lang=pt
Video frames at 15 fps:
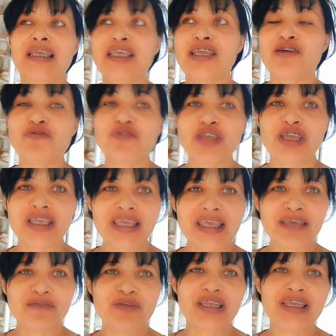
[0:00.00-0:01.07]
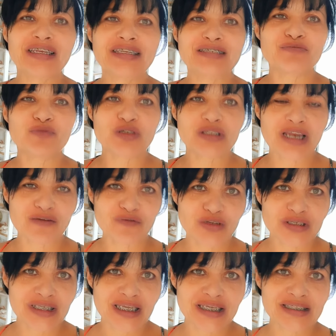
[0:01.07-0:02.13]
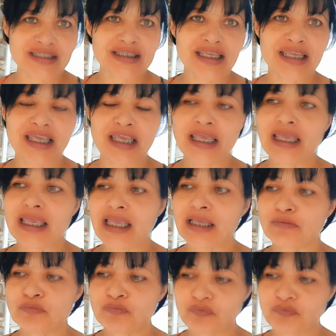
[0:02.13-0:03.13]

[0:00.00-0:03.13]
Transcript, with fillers: E eu vim aqui, meninas, mostrar a vocês que